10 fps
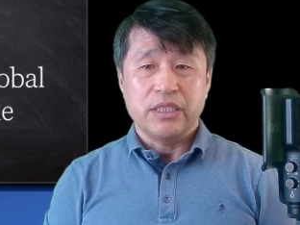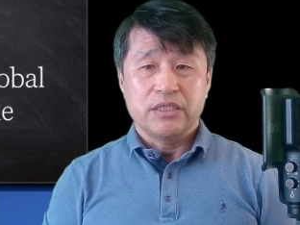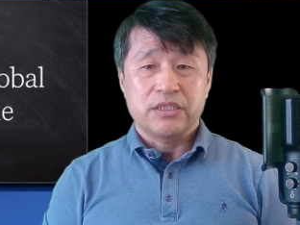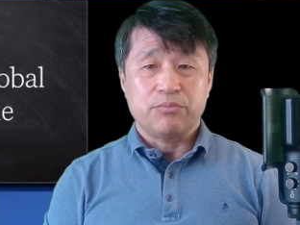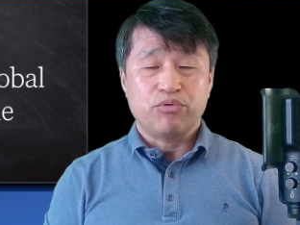
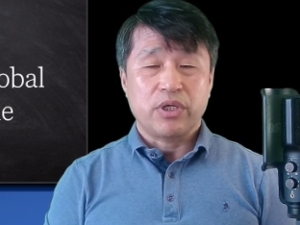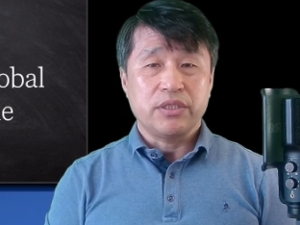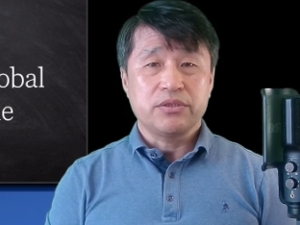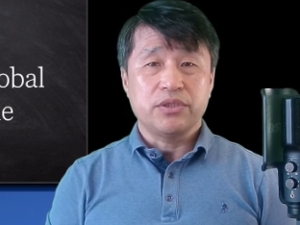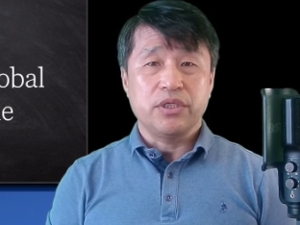자,
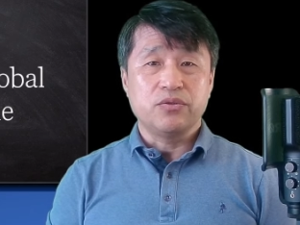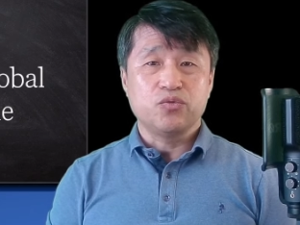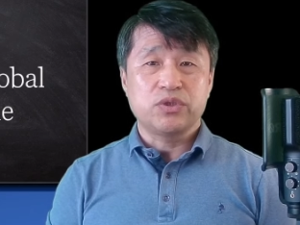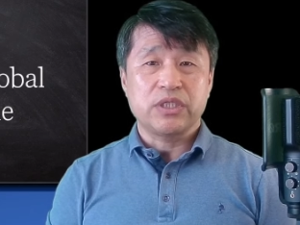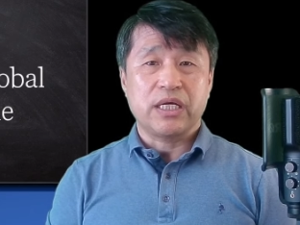프랑스
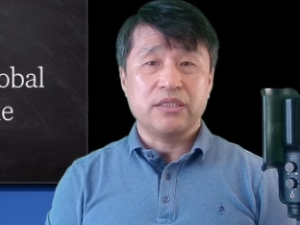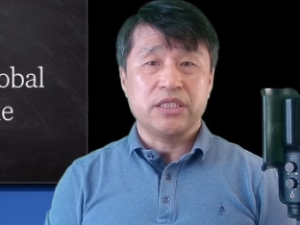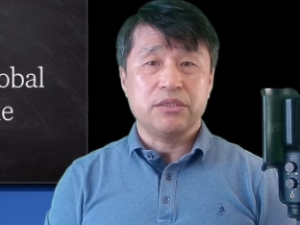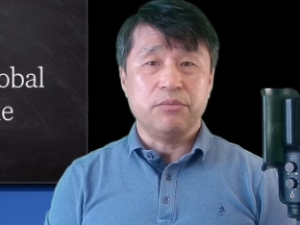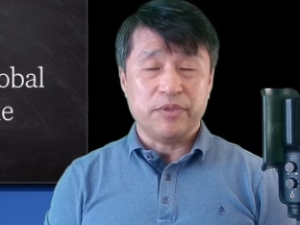연구자 한
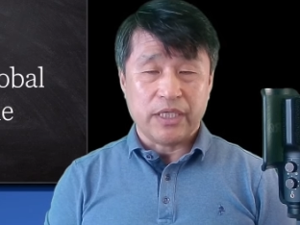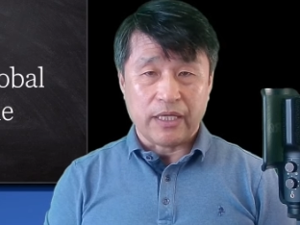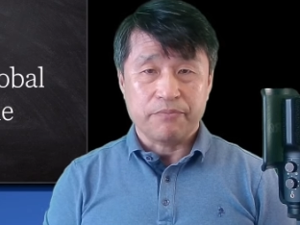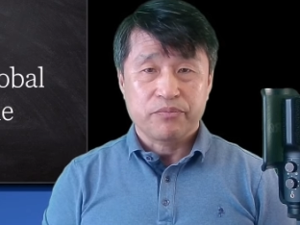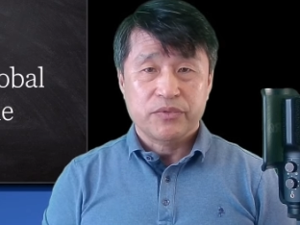팀입니다.